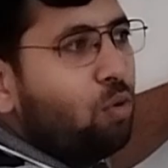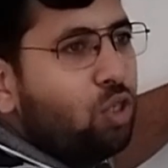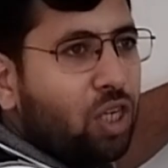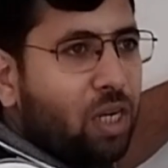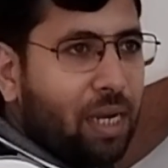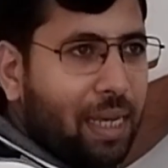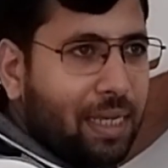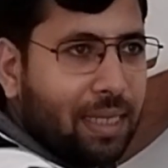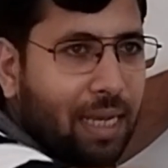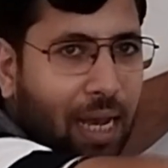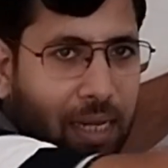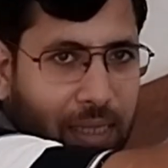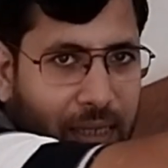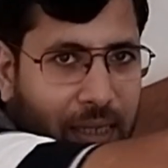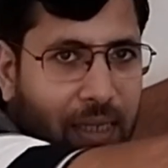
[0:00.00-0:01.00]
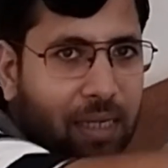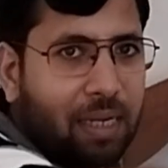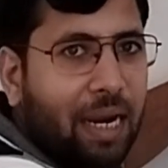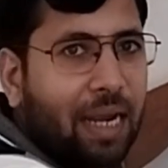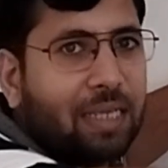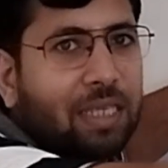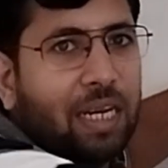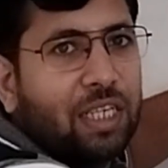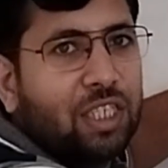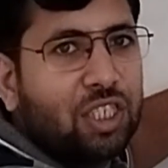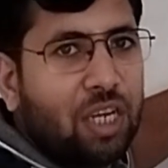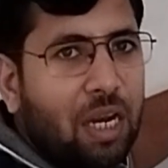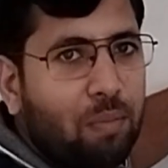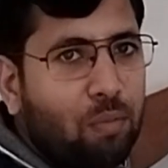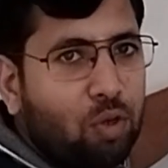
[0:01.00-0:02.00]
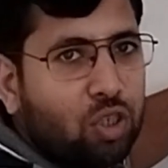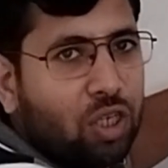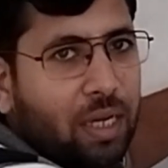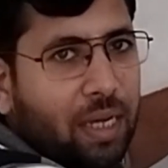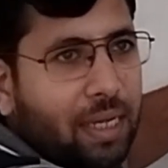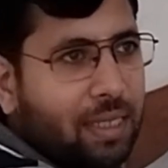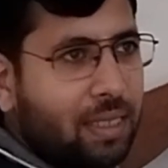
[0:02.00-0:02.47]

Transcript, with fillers: मोशन के साथ ट्रांसलेशनल मोशन के